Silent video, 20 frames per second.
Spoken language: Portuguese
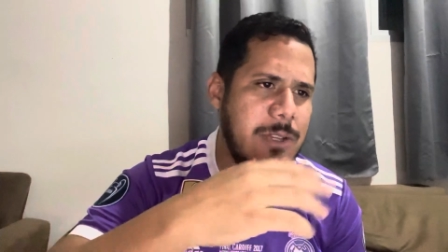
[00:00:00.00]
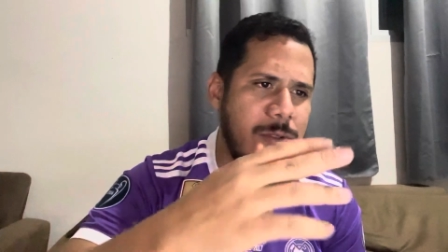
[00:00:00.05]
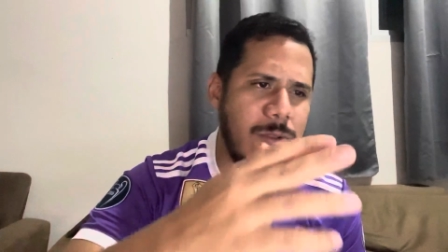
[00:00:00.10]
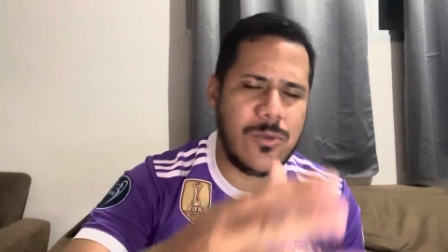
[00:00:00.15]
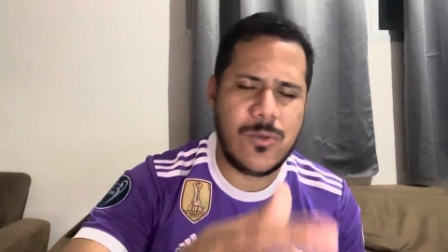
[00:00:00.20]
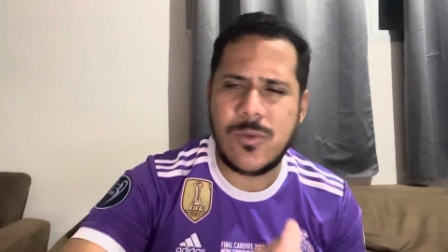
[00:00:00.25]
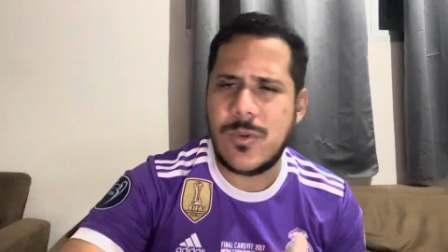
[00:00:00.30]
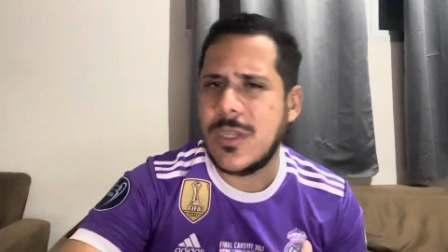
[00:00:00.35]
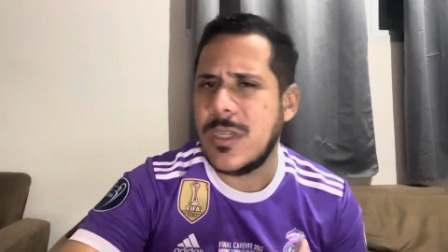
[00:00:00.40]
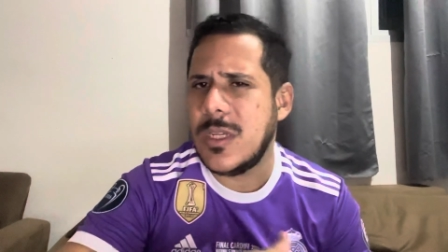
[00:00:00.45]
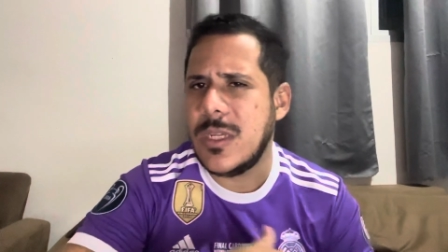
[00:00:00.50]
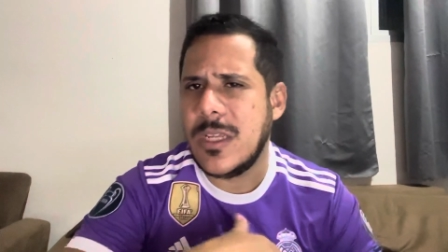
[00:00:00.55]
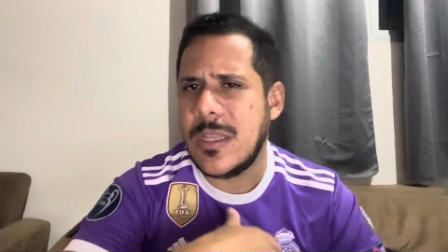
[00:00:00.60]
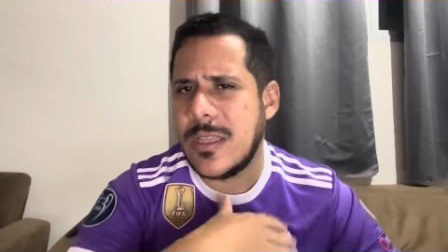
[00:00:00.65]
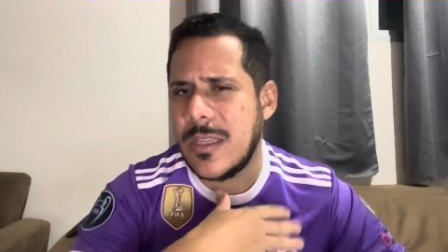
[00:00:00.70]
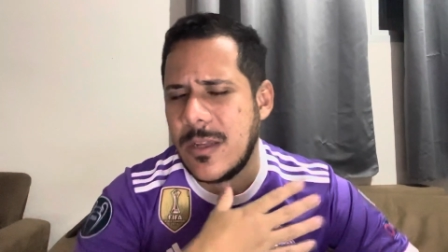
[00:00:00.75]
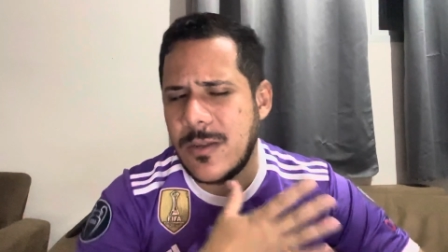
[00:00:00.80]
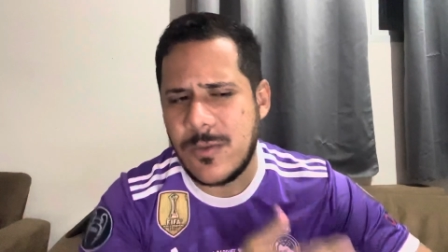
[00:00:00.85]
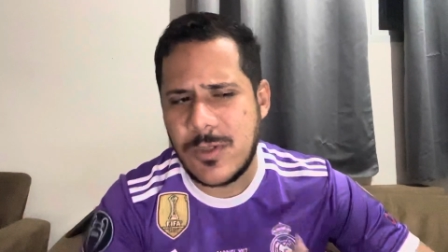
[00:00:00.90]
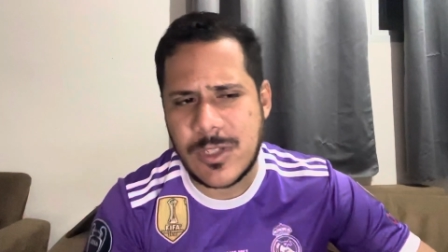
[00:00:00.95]
no
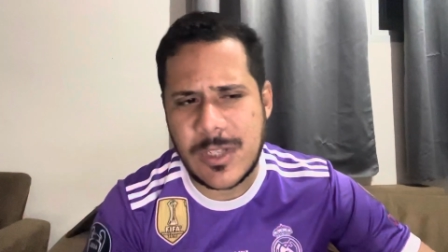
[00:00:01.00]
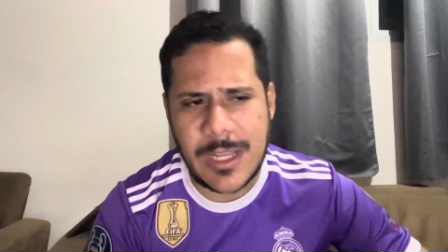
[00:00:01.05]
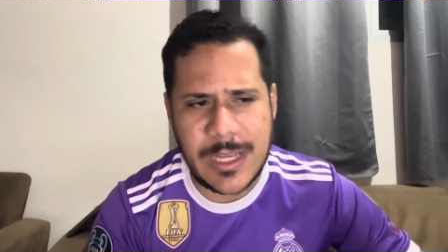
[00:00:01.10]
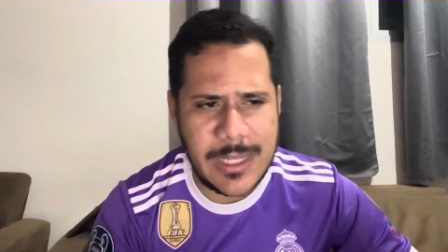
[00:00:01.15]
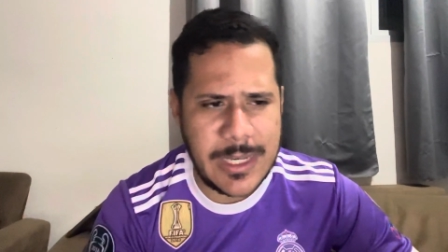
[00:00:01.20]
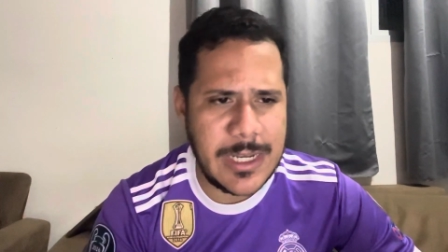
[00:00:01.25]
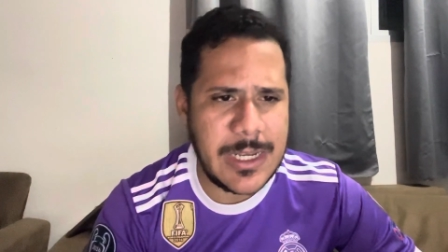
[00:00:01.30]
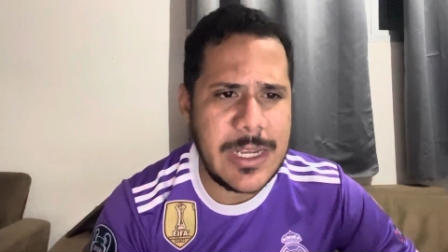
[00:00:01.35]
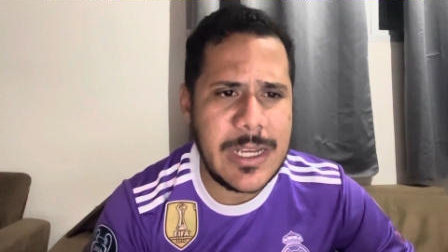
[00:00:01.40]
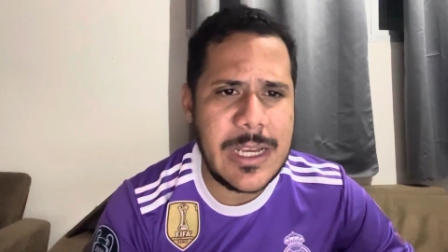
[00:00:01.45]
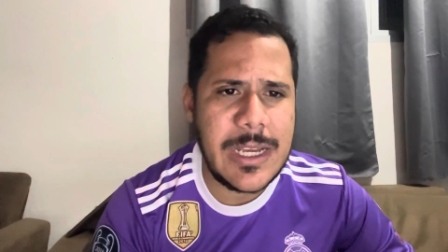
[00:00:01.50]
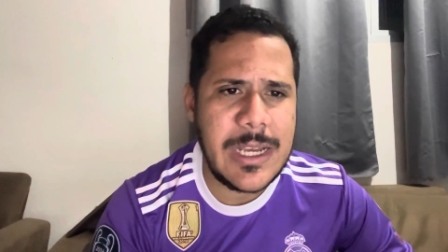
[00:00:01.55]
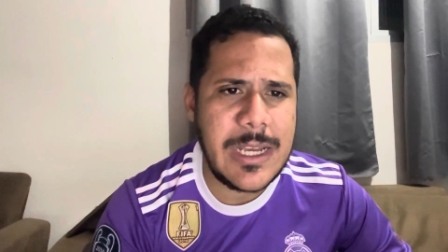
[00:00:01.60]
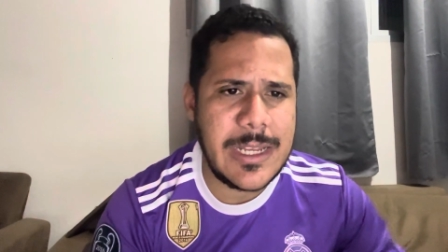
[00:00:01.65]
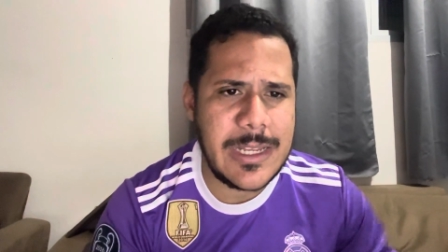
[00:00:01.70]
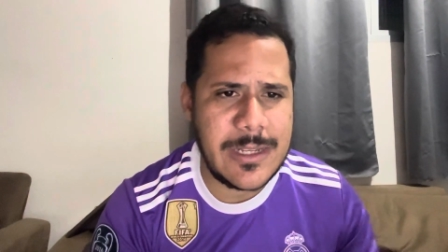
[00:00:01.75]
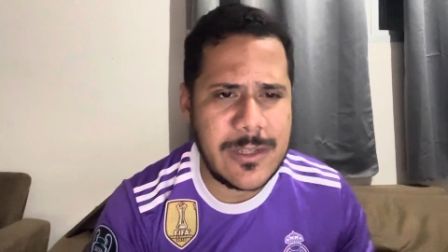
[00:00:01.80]
Twitter, no Instagram, né,